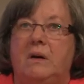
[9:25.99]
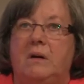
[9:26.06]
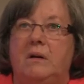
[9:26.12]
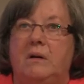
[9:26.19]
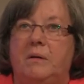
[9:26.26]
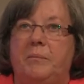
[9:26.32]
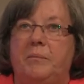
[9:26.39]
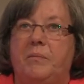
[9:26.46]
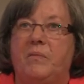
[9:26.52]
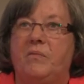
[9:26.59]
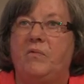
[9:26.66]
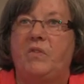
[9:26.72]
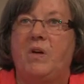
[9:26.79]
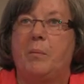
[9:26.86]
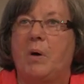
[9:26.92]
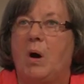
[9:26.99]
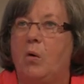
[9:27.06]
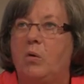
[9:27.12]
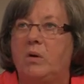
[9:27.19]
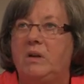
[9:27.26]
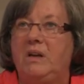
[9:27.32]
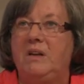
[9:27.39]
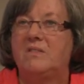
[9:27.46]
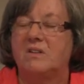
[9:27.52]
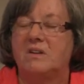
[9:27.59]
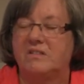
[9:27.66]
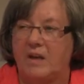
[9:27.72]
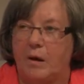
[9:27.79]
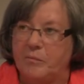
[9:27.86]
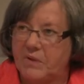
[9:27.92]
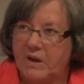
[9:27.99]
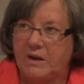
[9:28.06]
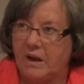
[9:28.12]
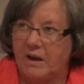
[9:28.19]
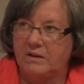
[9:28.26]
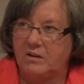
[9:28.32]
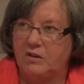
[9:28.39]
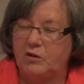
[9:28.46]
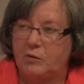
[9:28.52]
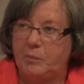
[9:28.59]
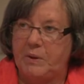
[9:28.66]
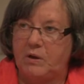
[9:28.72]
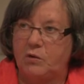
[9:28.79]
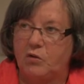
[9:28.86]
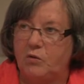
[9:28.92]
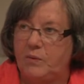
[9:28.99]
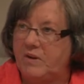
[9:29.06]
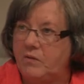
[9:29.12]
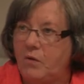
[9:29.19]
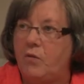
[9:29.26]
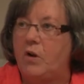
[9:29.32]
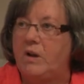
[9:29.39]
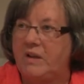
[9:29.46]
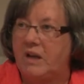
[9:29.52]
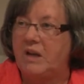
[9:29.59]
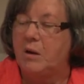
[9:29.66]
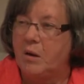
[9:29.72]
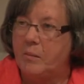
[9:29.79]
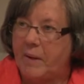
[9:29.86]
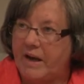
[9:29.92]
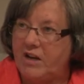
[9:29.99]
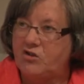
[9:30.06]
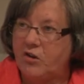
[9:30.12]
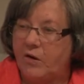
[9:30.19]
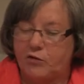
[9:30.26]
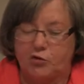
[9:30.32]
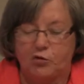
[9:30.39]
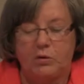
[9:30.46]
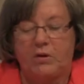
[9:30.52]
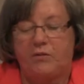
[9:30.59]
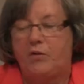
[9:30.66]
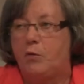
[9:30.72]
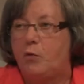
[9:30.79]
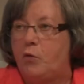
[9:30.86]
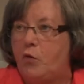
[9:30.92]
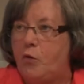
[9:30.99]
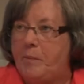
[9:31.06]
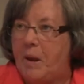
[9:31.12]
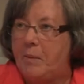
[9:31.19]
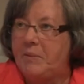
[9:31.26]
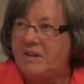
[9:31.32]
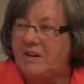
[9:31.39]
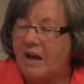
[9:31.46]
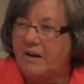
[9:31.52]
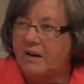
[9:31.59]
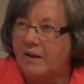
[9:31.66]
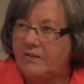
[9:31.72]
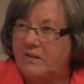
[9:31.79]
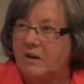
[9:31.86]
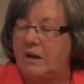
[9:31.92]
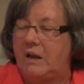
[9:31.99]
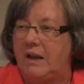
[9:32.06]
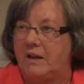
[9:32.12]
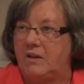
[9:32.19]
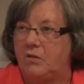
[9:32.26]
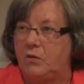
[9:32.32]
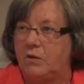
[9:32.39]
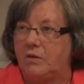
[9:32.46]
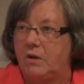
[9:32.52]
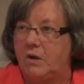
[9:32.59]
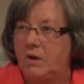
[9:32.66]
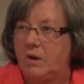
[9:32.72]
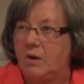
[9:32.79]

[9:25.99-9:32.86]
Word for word: Ähm, wir brauchen insgesamt ein anderes Bildungswesen. Wir wollen ja eine Gemeinschaftsschule, wo mehr miteinander gelernt wird.